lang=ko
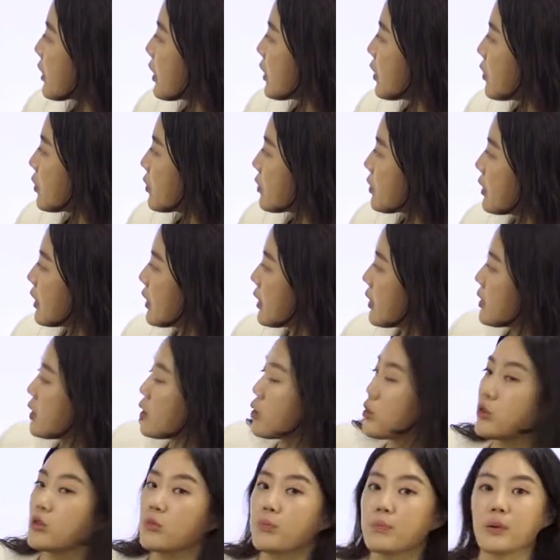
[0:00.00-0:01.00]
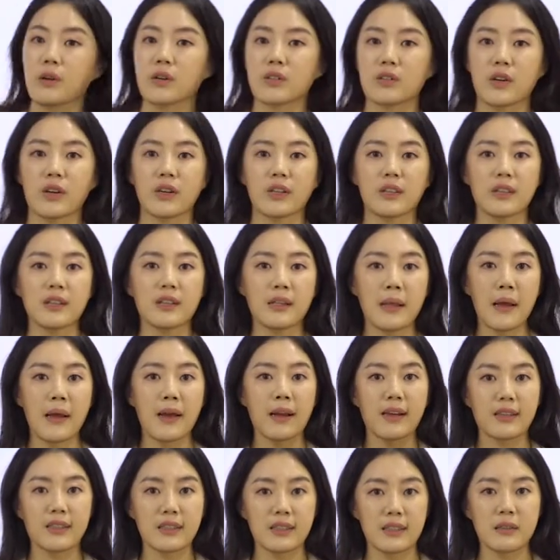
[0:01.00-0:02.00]
비석의 형태 그리고 눕혀져 있는
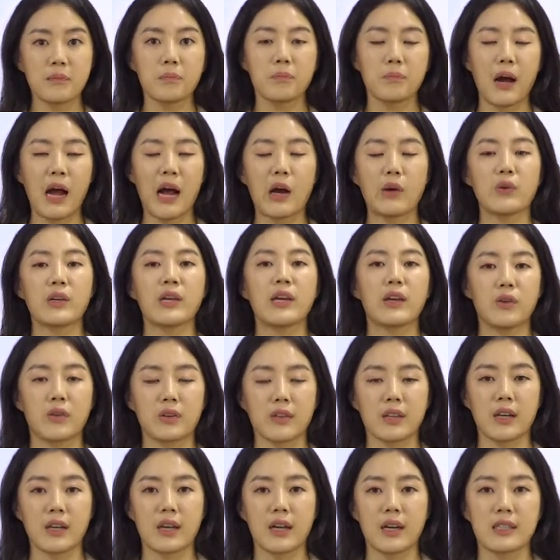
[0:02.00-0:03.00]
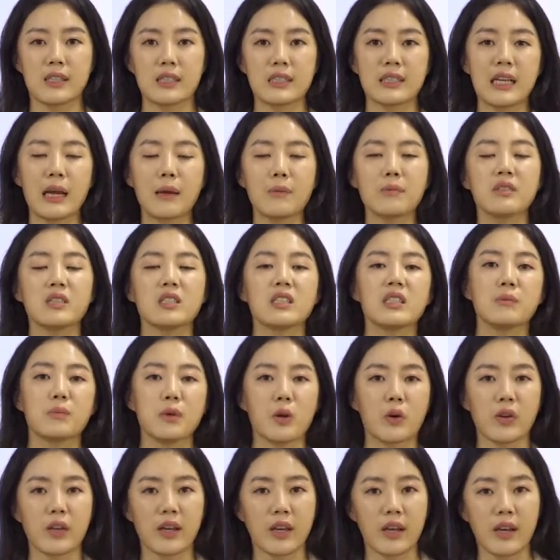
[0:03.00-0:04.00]
큰 바위의 형태까지
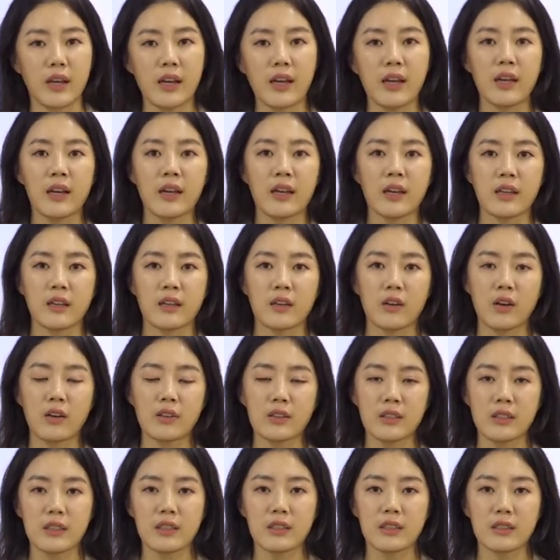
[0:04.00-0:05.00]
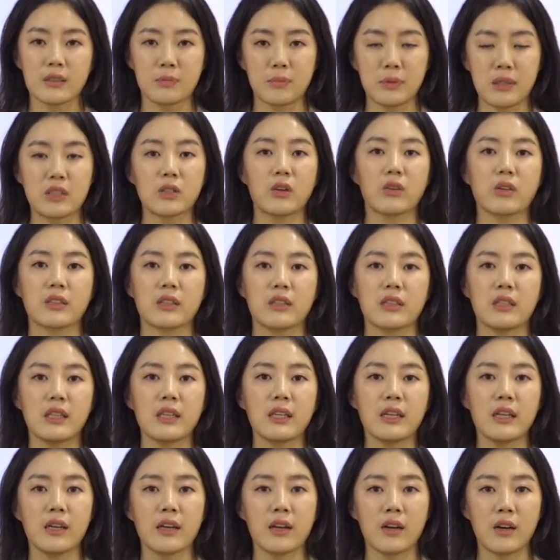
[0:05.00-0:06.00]
30여 개의 이런
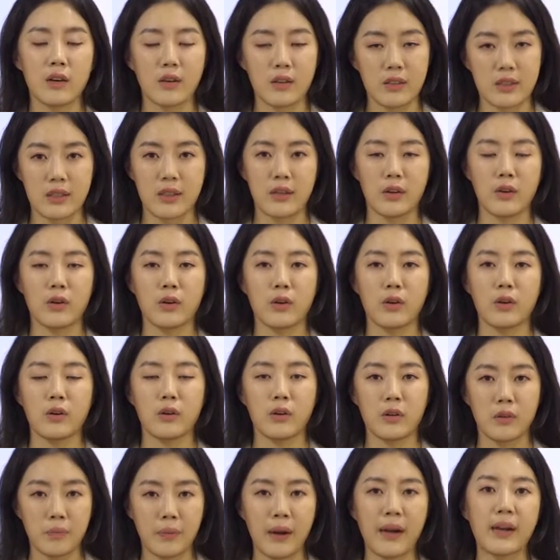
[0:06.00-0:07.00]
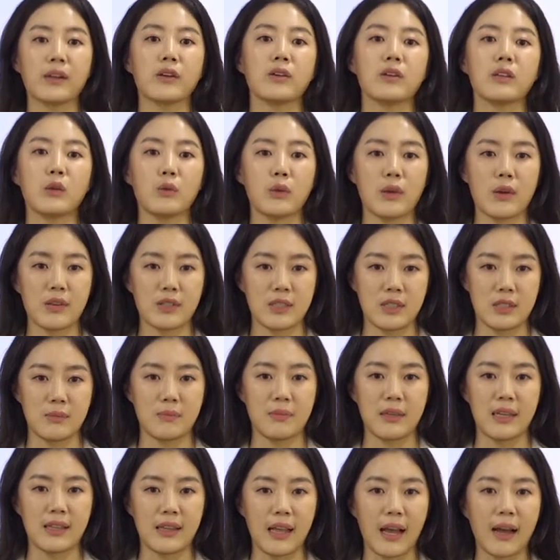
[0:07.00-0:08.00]
비석들이 자, 어, 발견이
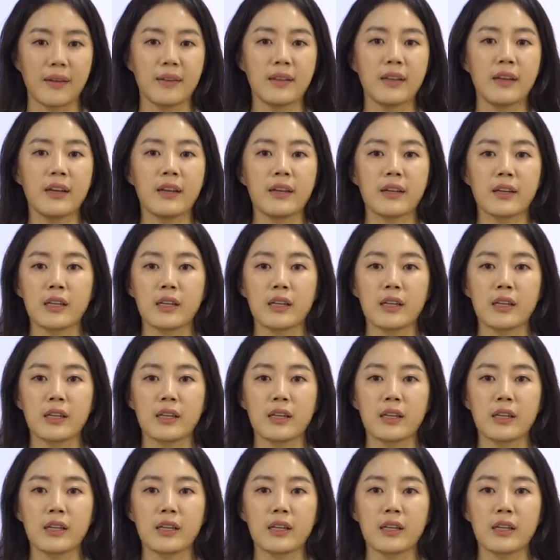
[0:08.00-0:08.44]
되었습니다.